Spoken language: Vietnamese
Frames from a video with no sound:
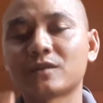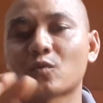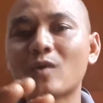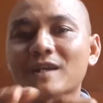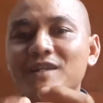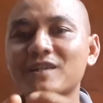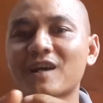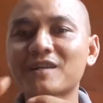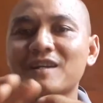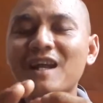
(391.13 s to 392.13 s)
của
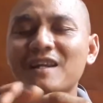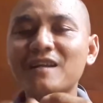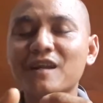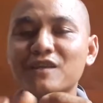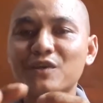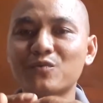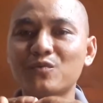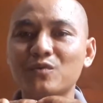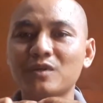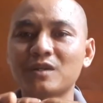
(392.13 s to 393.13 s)
Exeter nó lắc rất là nhiều
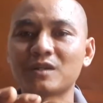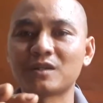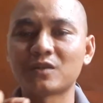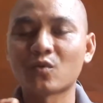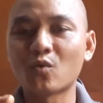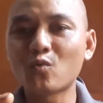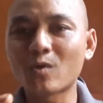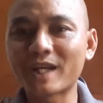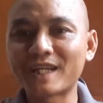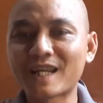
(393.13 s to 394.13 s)
của
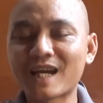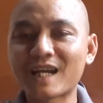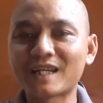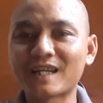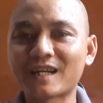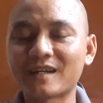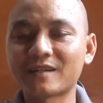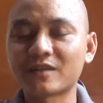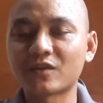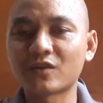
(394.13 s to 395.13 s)
quay nai nè
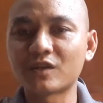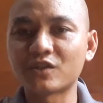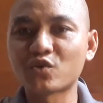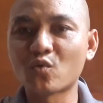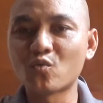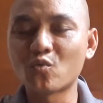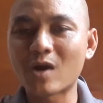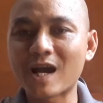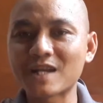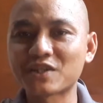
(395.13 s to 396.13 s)
rồi su
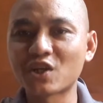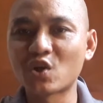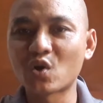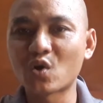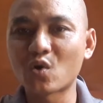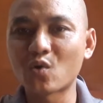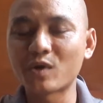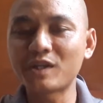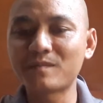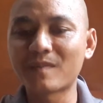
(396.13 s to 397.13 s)
acelo
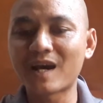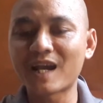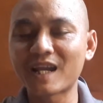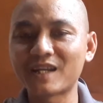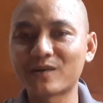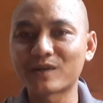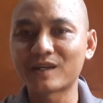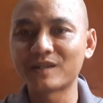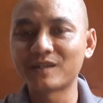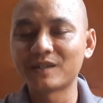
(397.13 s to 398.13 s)
x bay rồi nè
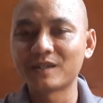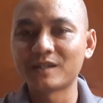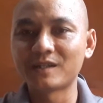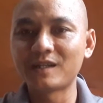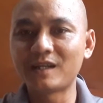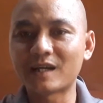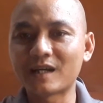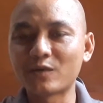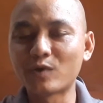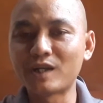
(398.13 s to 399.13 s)
với
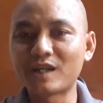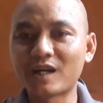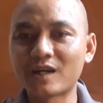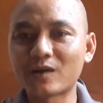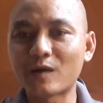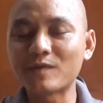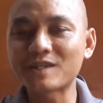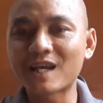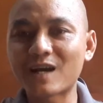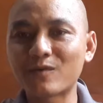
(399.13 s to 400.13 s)
lại winner rồi ở phía
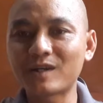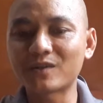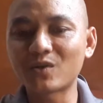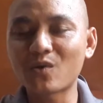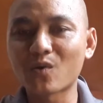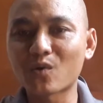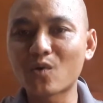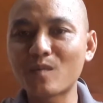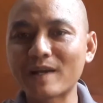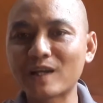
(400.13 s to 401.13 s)
sau á nó còn
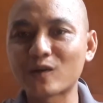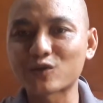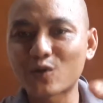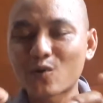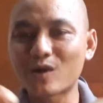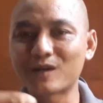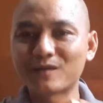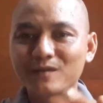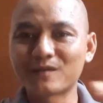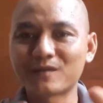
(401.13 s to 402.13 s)
có mấy cái lò xo
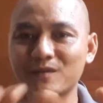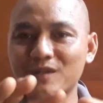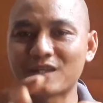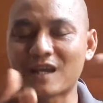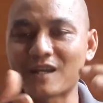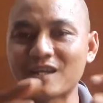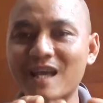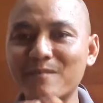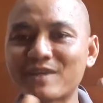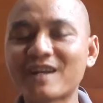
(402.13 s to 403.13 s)
để, dạ, để
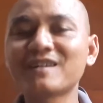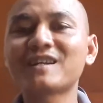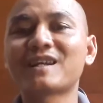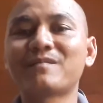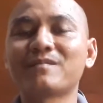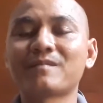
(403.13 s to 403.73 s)
giảm chấn anh em